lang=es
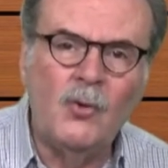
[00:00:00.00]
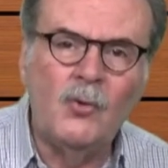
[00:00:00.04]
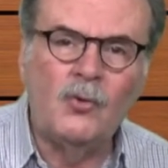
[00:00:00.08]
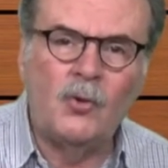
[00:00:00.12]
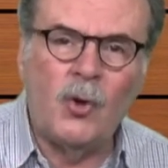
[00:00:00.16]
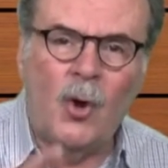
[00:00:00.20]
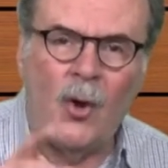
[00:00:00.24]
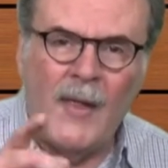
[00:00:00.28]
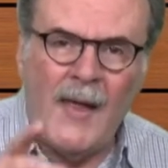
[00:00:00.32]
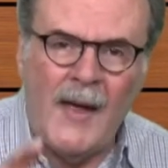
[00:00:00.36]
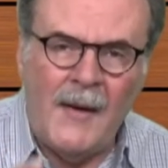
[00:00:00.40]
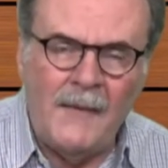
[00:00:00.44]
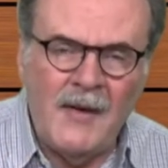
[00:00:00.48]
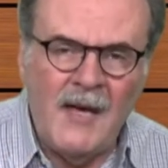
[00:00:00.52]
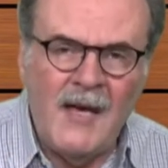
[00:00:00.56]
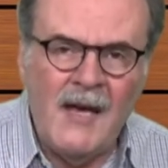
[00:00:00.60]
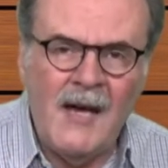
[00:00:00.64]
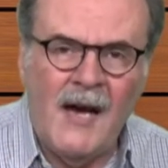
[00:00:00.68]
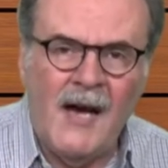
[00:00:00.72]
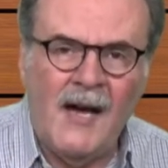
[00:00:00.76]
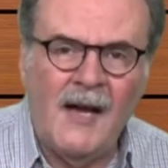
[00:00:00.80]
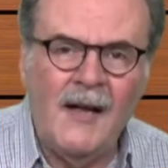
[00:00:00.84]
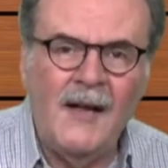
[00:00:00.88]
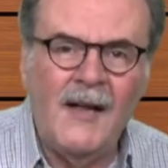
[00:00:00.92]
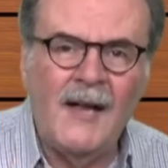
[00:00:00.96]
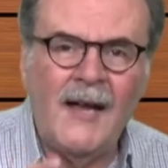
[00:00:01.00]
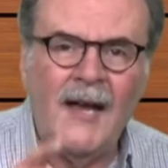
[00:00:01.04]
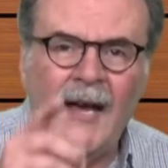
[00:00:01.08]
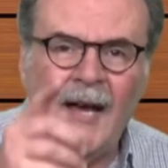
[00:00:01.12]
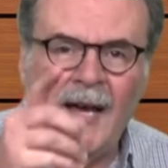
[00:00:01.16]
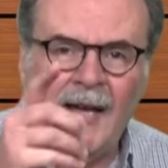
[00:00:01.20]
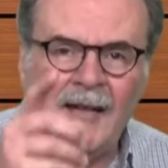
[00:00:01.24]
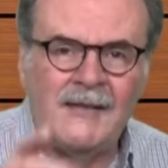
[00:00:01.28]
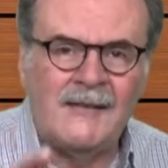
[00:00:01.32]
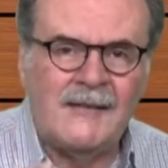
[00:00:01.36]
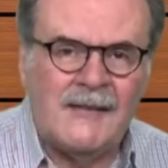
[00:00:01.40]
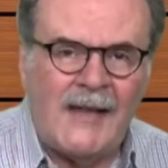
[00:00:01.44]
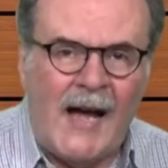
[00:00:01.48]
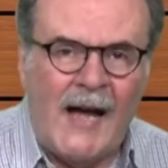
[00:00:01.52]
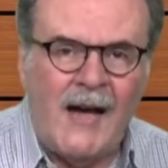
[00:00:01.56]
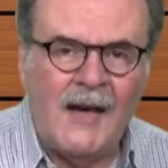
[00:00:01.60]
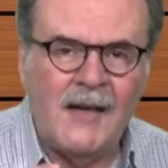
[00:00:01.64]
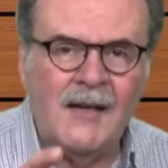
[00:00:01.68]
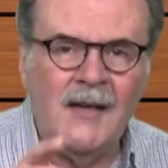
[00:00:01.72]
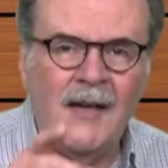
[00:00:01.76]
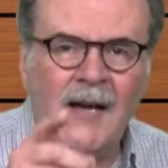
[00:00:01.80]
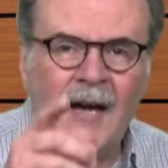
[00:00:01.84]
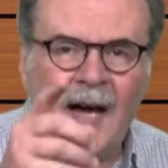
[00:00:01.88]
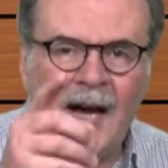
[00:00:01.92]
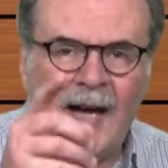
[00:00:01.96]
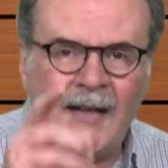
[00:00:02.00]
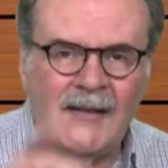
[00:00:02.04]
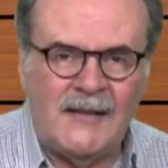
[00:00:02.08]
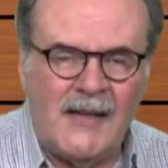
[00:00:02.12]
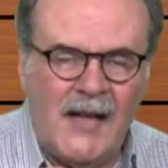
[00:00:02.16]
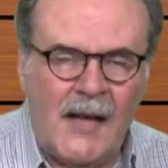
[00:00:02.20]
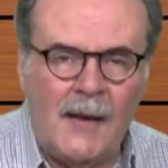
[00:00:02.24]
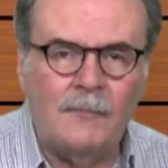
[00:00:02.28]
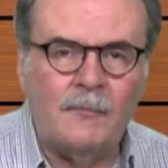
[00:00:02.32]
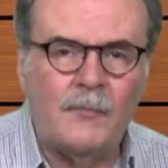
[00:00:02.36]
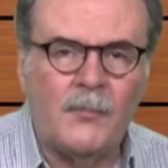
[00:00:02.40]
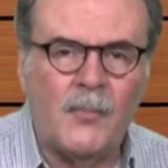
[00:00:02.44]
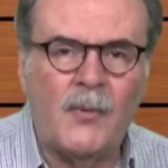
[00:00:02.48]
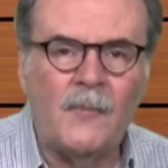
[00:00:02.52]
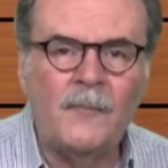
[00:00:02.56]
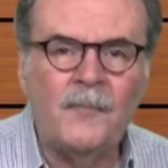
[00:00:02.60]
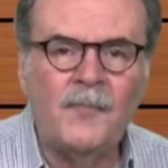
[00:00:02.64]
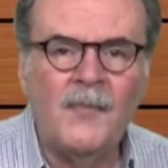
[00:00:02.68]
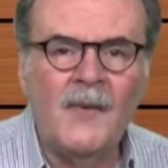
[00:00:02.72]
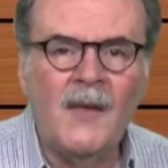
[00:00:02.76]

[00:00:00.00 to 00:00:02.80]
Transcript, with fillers: Todavía están a tiempo.